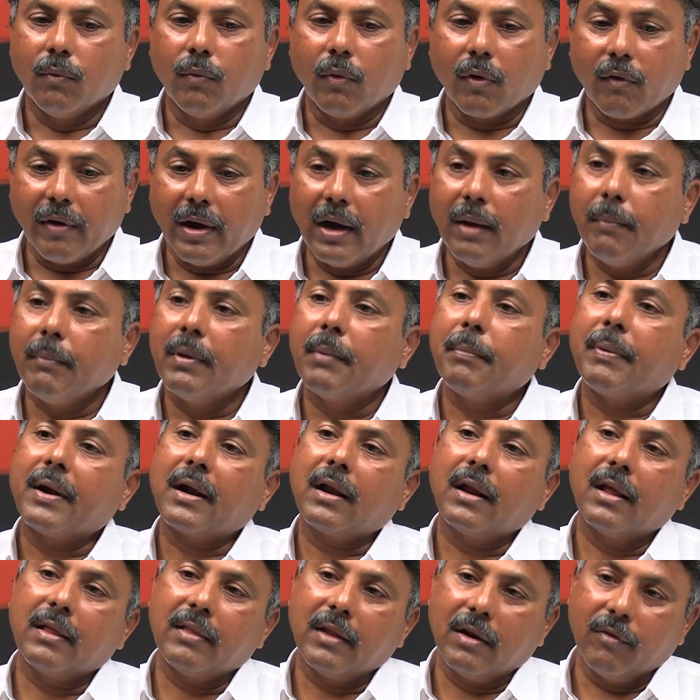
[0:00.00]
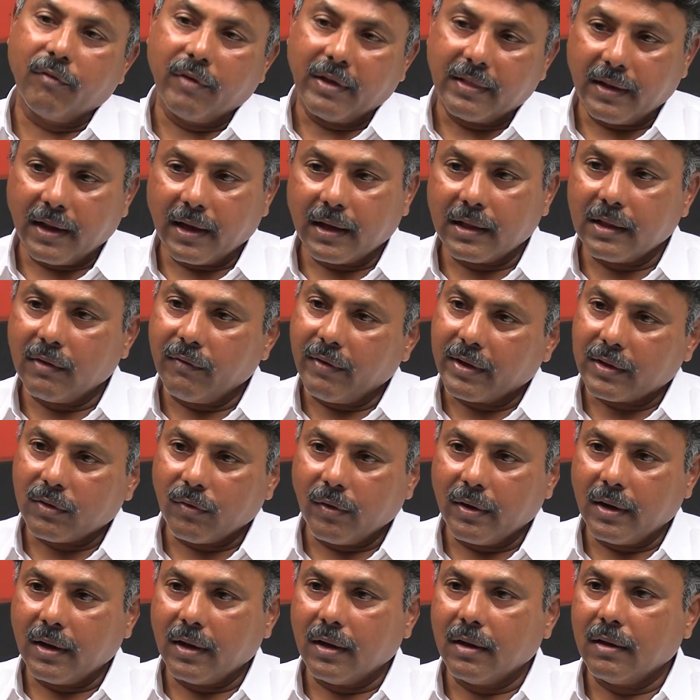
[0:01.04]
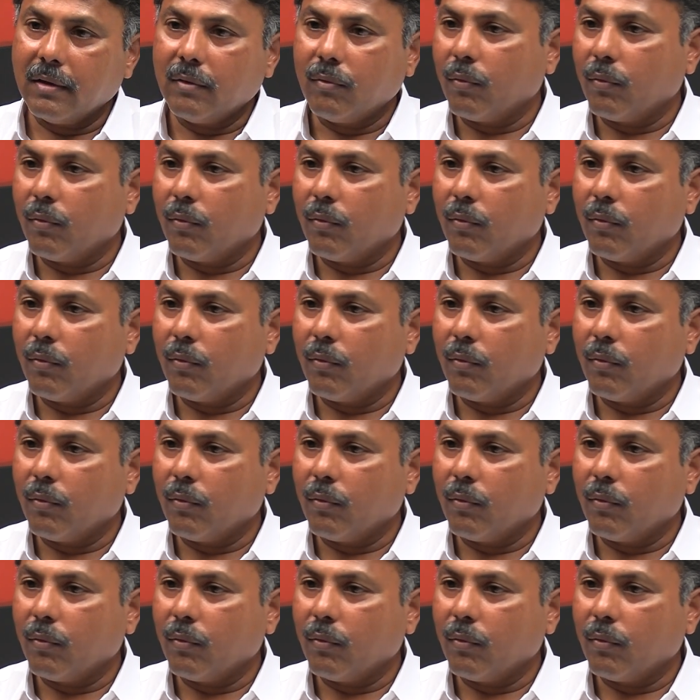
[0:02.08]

ఒకవేళ మీ పట్ల ఏదైనా వ్యతిరేకత వ్యక్తమైన